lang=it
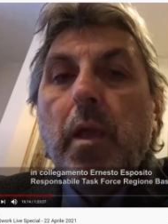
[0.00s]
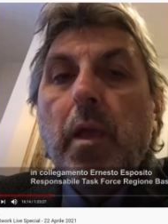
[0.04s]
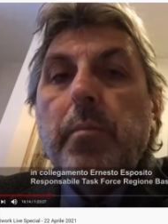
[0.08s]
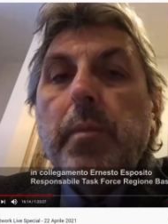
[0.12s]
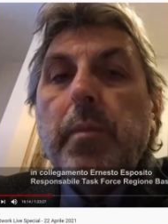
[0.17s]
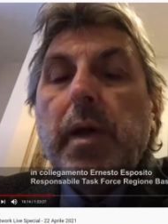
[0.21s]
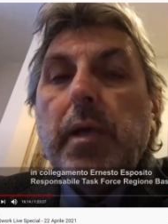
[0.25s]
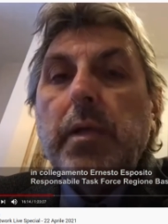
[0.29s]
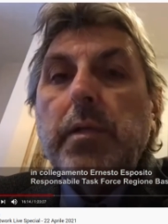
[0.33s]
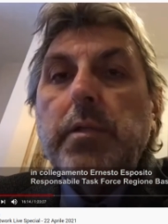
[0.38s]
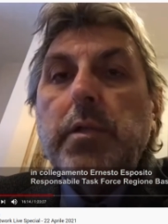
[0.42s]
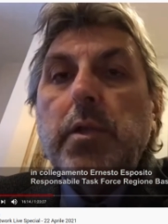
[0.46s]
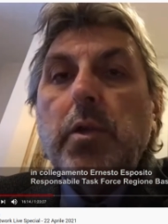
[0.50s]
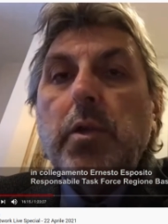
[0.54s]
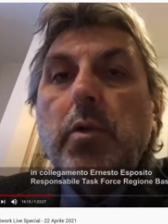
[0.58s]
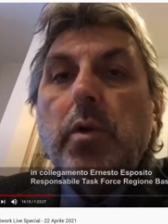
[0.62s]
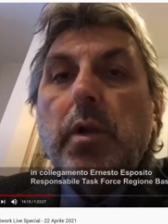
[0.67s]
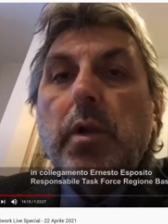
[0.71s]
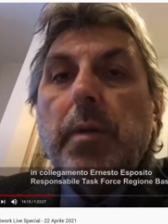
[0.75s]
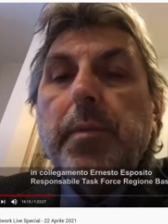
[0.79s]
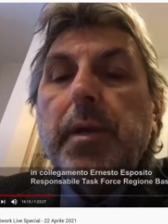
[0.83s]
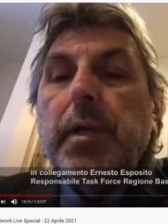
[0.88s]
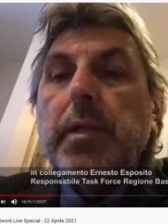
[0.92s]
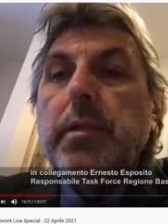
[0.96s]
Ah,
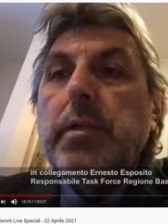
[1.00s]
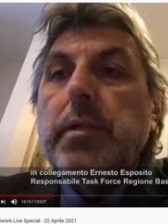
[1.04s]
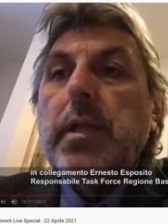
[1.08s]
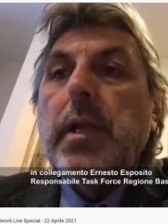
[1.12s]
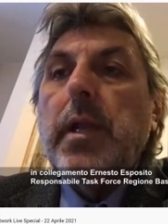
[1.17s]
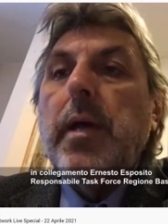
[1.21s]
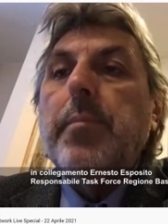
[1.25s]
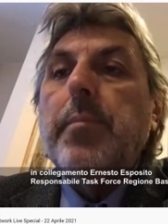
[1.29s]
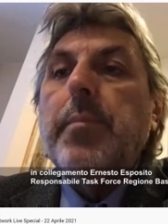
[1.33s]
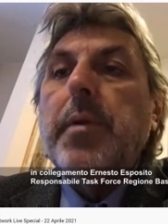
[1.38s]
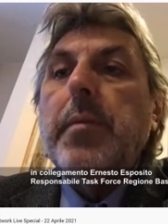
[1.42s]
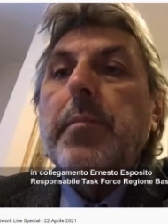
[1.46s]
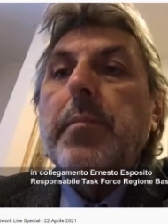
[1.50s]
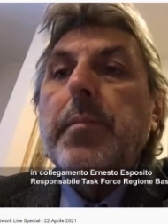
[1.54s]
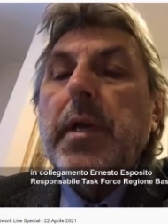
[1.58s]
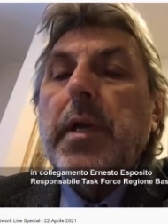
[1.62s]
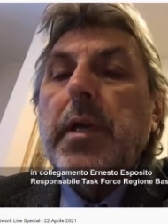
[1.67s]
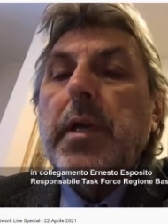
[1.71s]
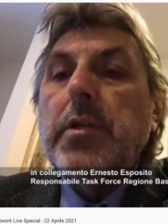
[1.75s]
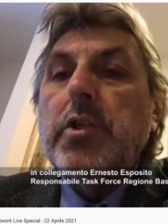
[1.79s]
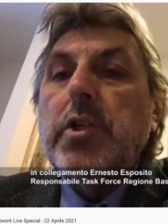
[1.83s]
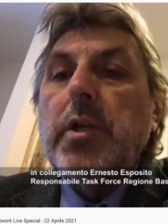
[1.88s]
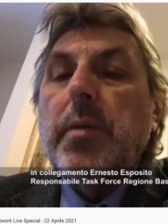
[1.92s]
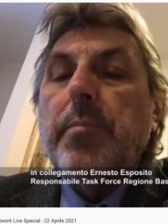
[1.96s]
sicuramente la prima
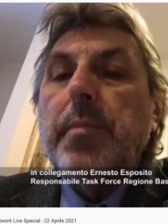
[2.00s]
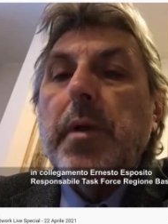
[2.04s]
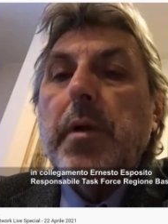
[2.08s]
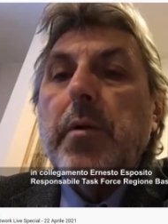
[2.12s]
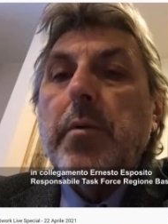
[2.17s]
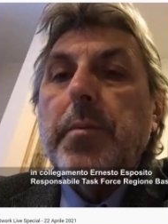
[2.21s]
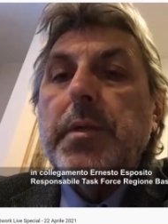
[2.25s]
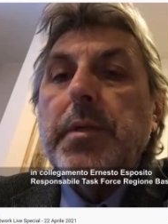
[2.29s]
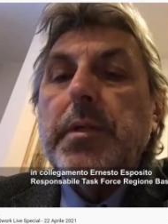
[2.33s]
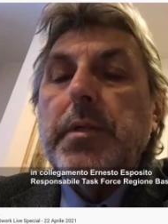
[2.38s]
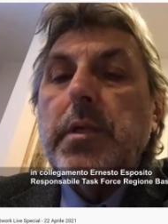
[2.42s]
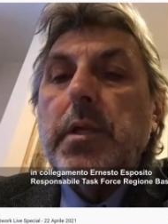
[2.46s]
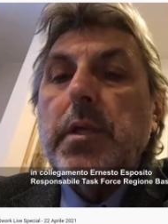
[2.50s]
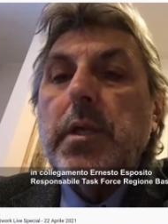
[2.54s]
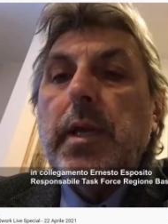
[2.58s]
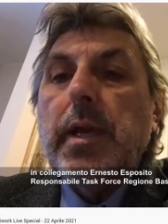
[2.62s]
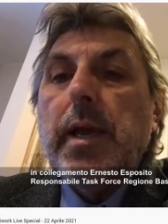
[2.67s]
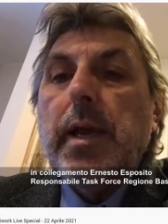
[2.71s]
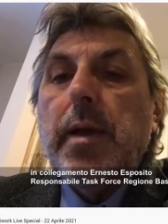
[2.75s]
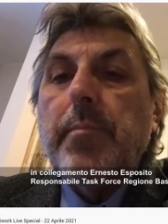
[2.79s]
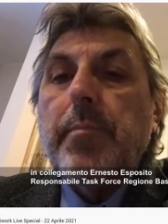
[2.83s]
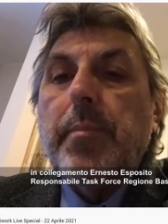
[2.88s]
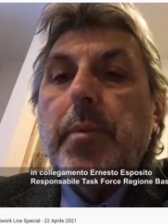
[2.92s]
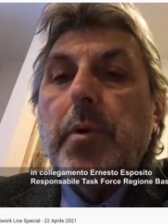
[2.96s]
che già abbiamo messo in
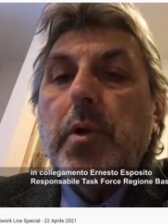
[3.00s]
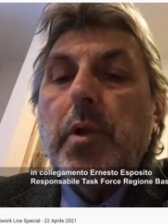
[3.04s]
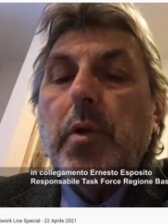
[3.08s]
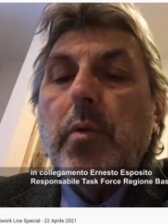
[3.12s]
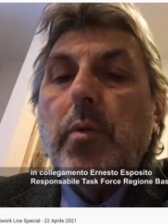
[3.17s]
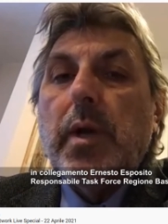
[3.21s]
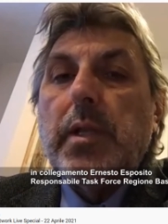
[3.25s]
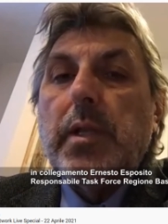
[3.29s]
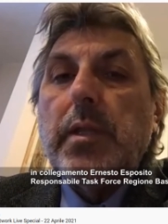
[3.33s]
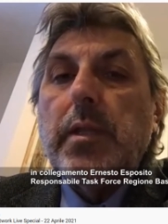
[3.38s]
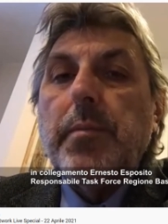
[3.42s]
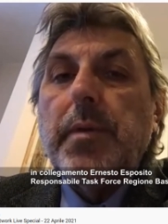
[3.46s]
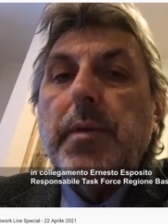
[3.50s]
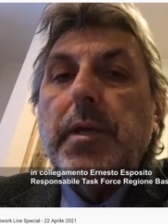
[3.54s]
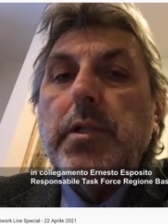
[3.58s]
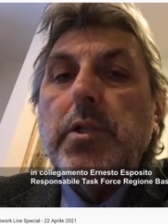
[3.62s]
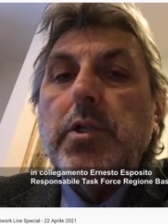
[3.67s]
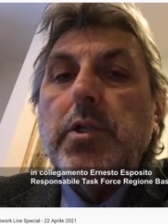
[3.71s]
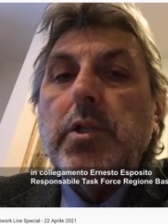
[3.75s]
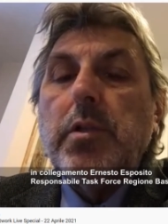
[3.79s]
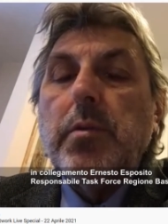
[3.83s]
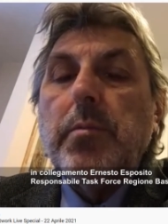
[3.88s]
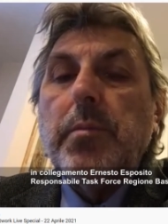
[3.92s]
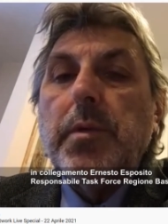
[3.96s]
campo riguarda i
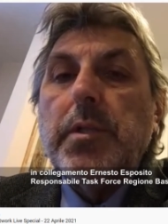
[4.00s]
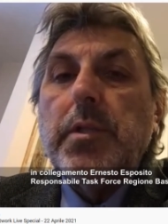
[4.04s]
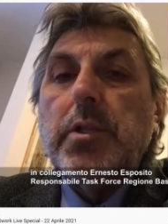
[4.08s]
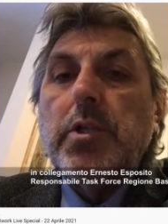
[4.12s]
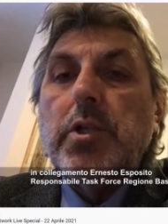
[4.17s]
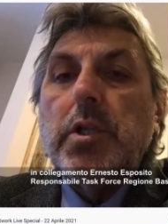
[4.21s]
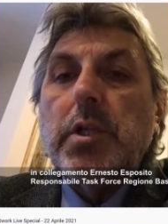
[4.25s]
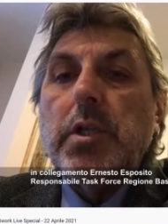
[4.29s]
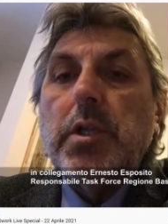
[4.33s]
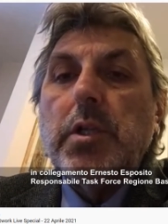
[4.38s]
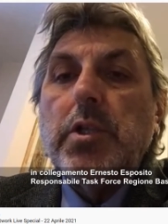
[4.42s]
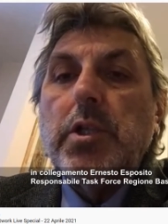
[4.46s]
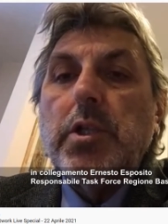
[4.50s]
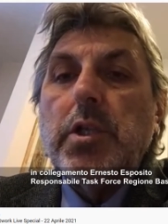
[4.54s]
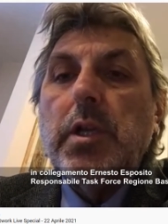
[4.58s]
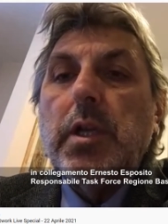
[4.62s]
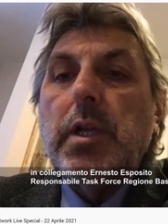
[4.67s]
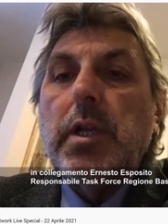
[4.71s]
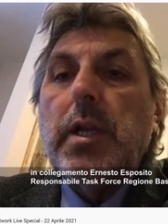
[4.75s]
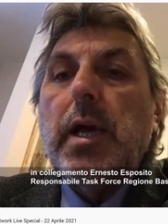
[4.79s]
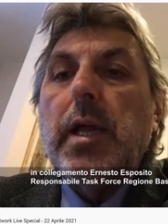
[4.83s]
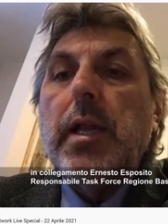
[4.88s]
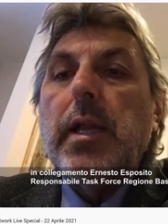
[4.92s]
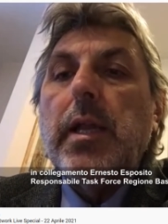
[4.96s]
medici di medicina
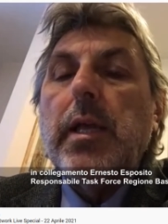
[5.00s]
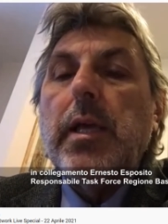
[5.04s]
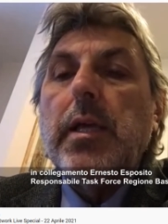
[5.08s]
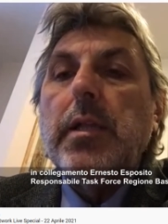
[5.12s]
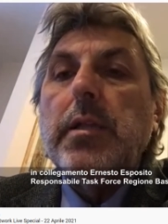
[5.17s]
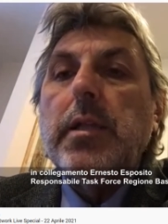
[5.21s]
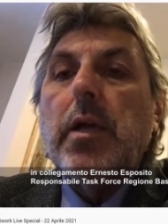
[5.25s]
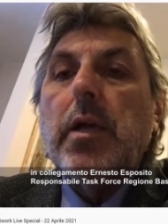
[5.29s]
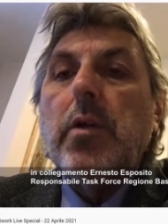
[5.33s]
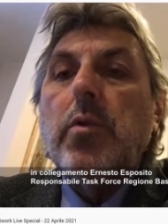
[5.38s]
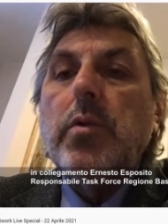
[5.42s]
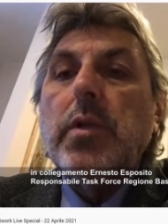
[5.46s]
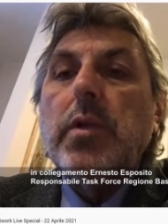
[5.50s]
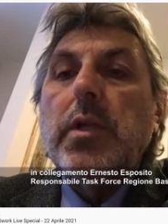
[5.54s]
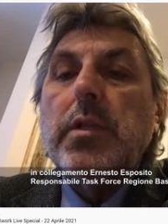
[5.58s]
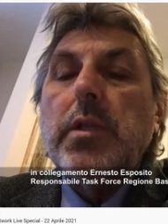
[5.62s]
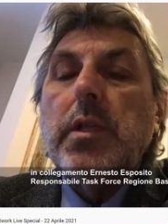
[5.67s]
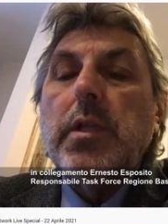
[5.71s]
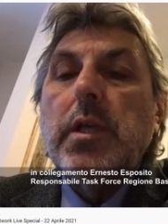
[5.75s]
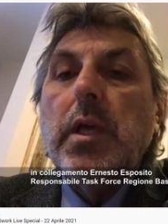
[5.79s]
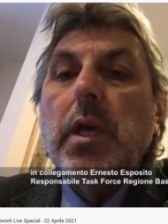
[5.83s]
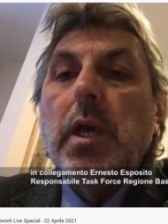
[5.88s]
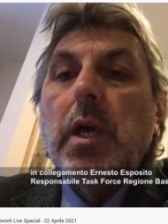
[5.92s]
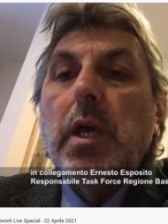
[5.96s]
generale che da
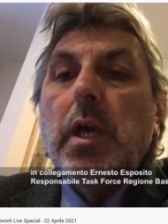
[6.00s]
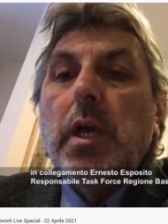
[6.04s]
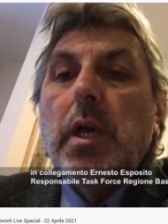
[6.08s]
lunedì